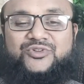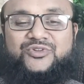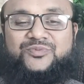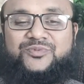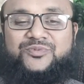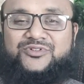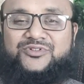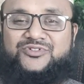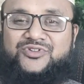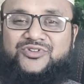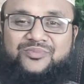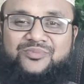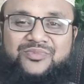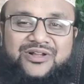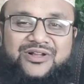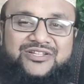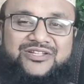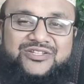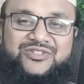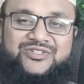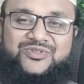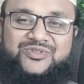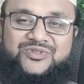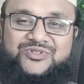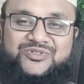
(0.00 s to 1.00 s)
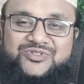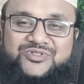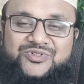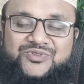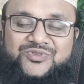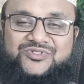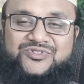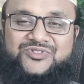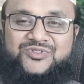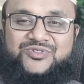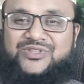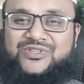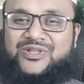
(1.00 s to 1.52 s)
সুপ্রিয় সম্মানিত
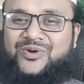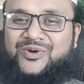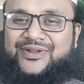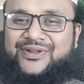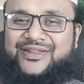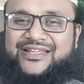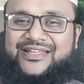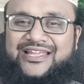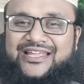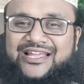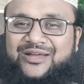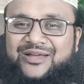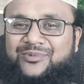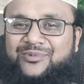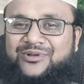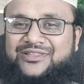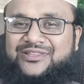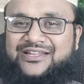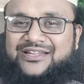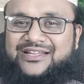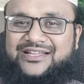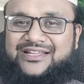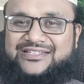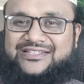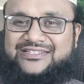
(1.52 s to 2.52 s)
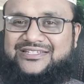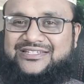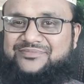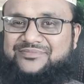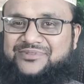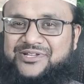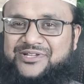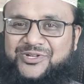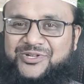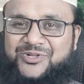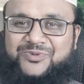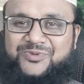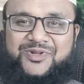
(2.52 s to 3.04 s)
দর্শক ও শ্রোতা অনেকে আমাদের কাছে
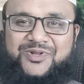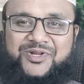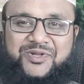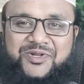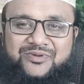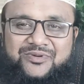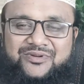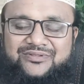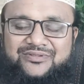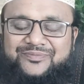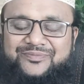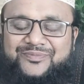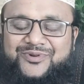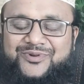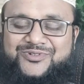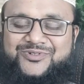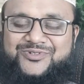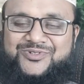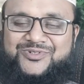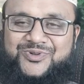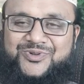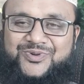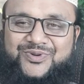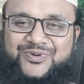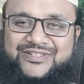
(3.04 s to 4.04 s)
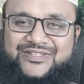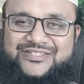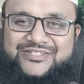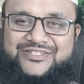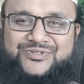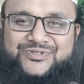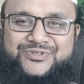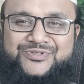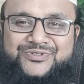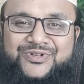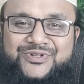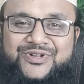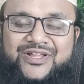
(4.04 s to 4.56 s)
ভিন্ন ভিন্নভাবে প্রশ্ন
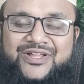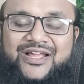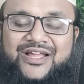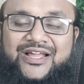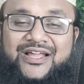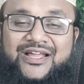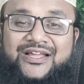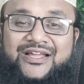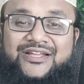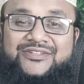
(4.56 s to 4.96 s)
করেছেন হুজুর